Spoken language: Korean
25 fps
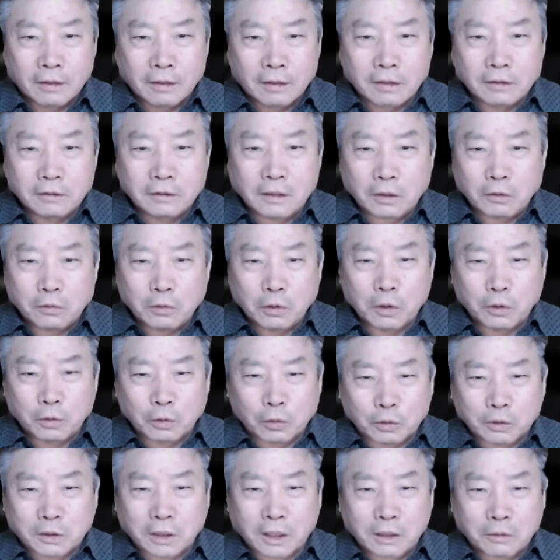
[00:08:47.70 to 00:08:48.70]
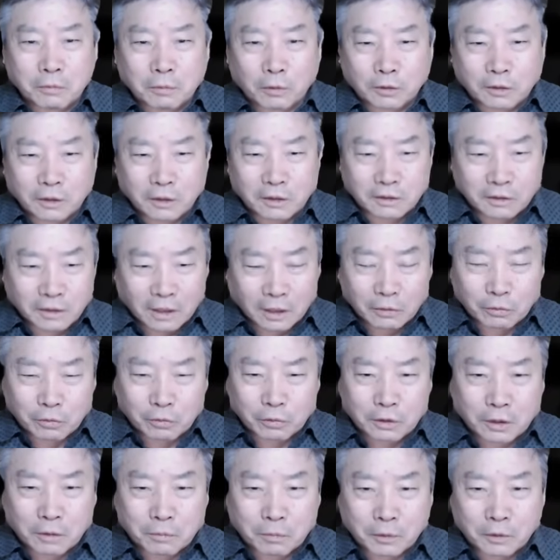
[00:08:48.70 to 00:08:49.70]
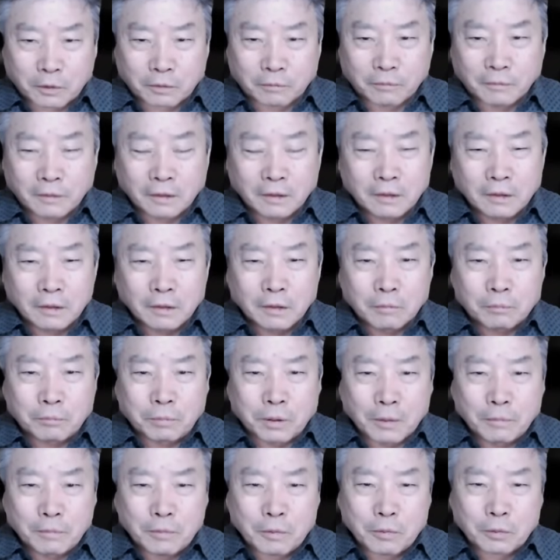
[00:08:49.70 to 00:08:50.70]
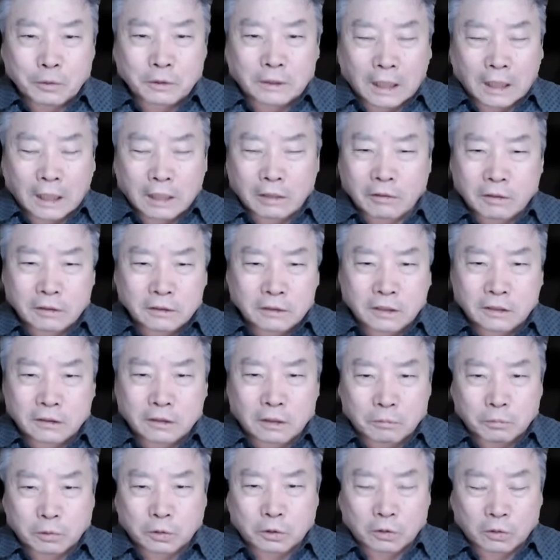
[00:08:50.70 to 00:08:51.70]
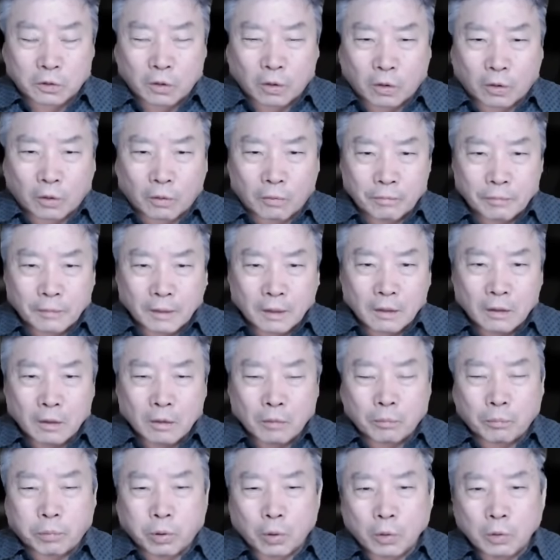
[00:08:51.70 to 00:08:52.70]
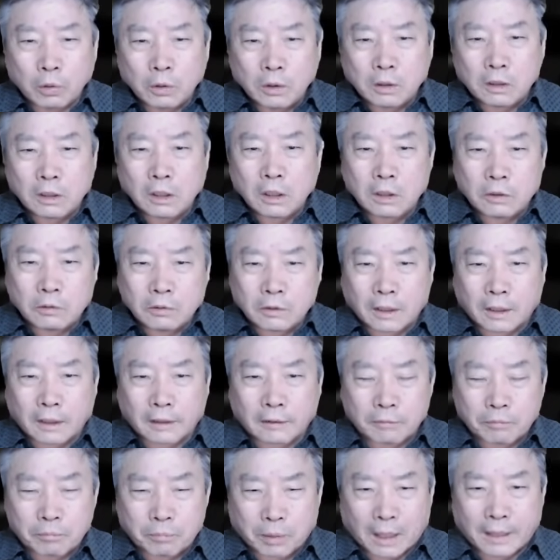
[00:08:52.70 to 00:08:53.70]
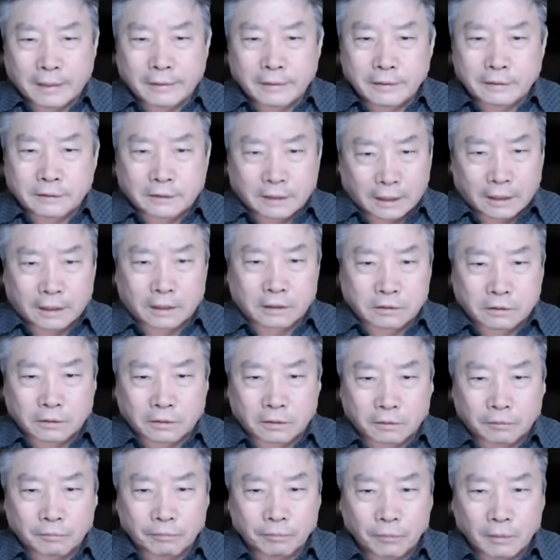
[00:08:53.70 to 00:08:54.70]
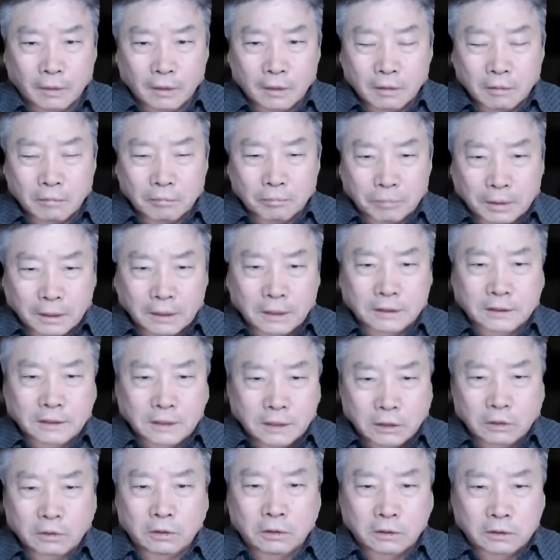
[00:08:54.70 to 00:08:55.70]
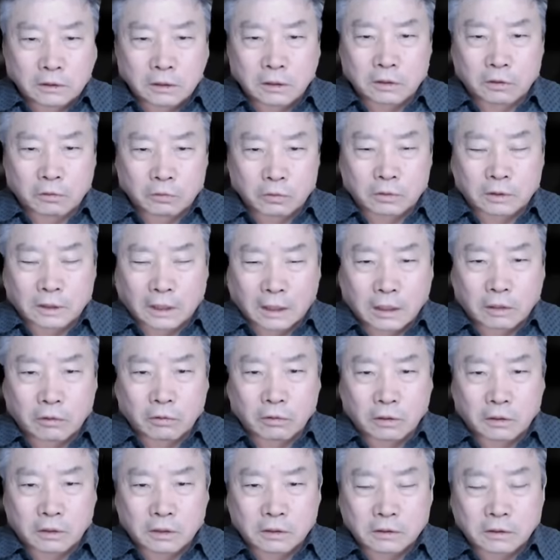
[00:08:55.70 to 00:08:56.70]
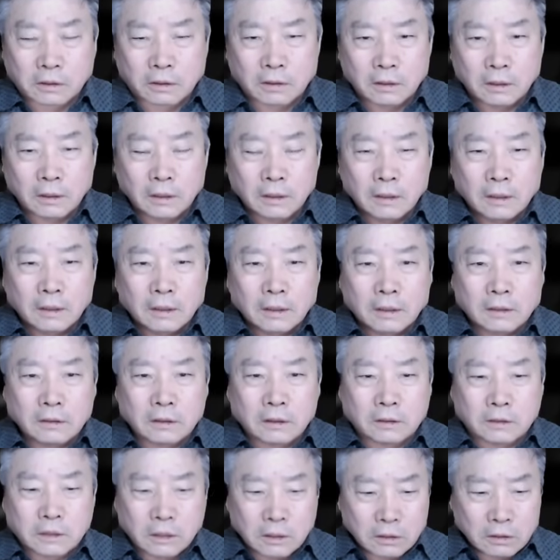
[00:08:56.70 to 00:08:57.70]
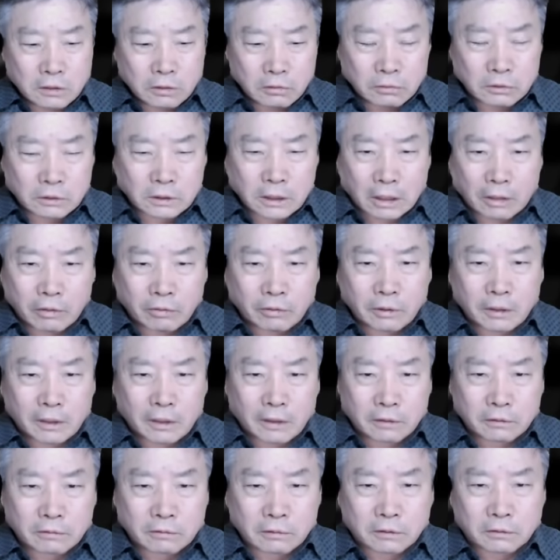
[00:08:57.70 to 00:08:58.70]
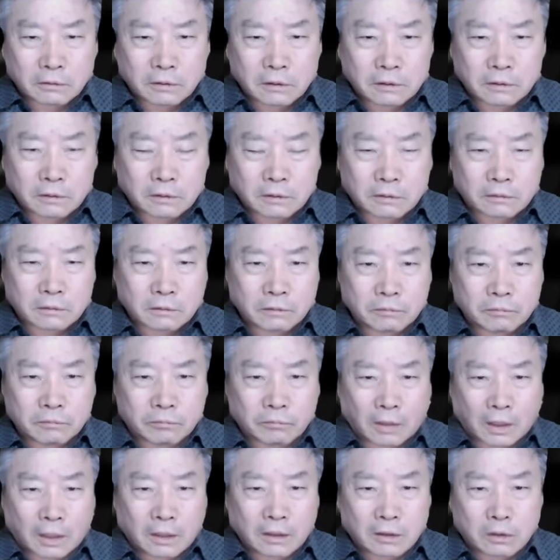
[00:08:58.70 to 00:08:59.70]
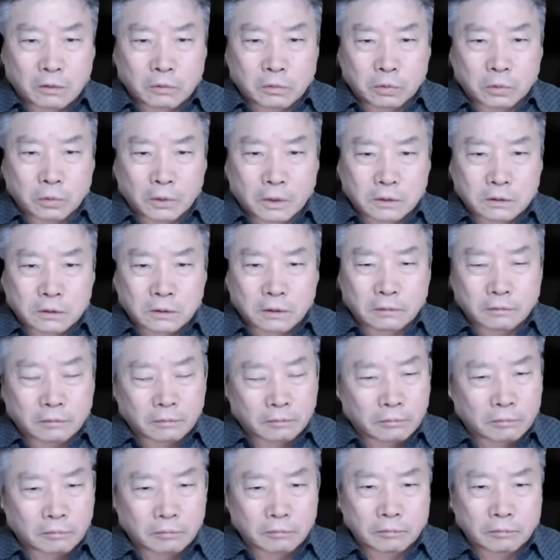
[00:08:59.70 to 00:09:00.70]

근데 용산이 볼 때는 한동훈 대표는 법무부 장관 시절부터도 본인을 위한 방언을 잘했어요. 받아치는 것도 잘하고 그랬어요. 근데 정권 차원의 어떤 그런 어떤 대결 구도에서는